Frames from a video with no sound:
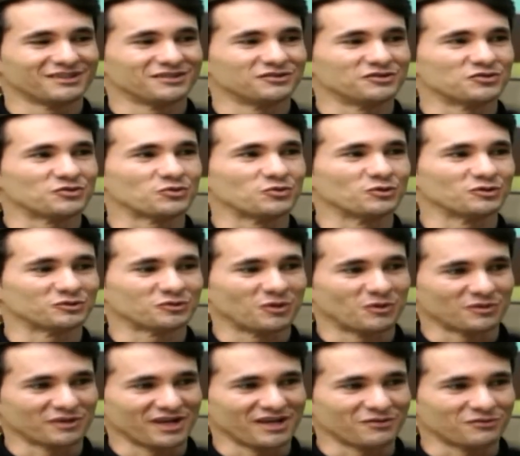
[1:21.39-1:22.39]
discute com
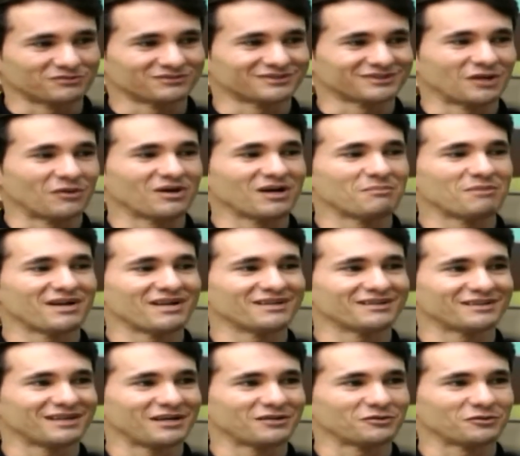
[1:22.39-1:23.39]
alguém tão
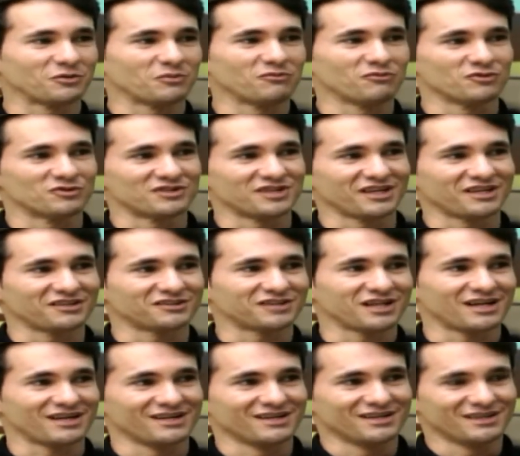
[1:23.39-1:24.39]
gabaritado como você que
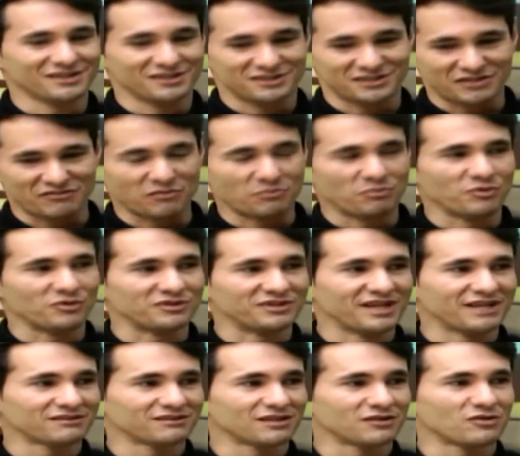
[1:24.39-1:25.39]
já esteve por
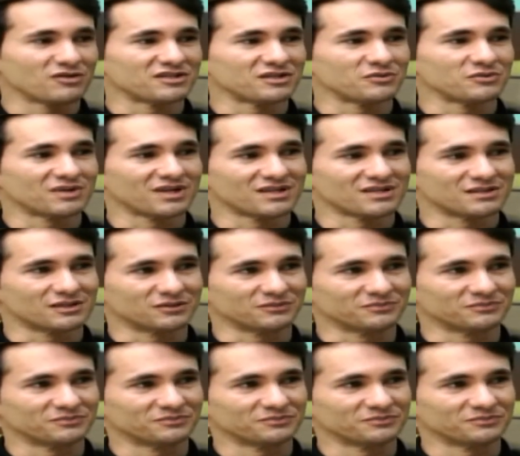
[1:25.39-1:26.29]
dentro da nossa educação.